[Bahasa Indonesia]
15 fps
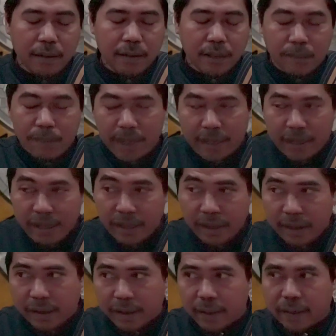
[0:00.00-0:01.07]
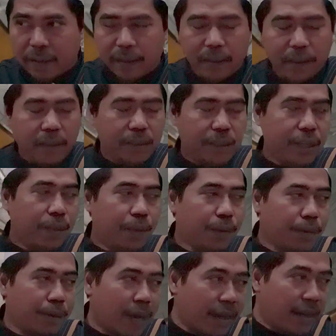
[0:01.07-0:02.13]
sebelah kiri di
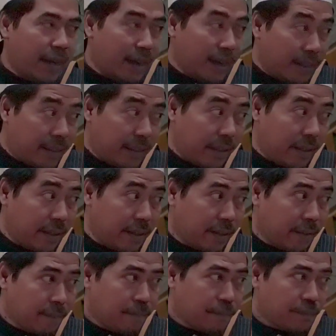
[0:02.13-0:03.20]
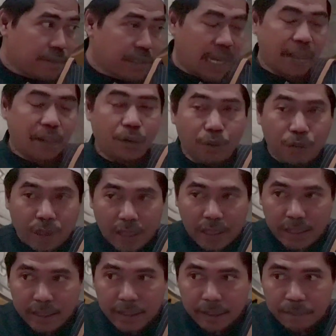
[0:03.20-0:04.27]
situ ada hati jantung kata
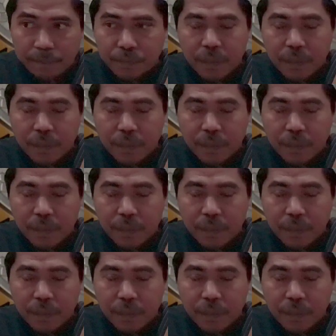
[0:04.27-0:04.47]
kita gitu.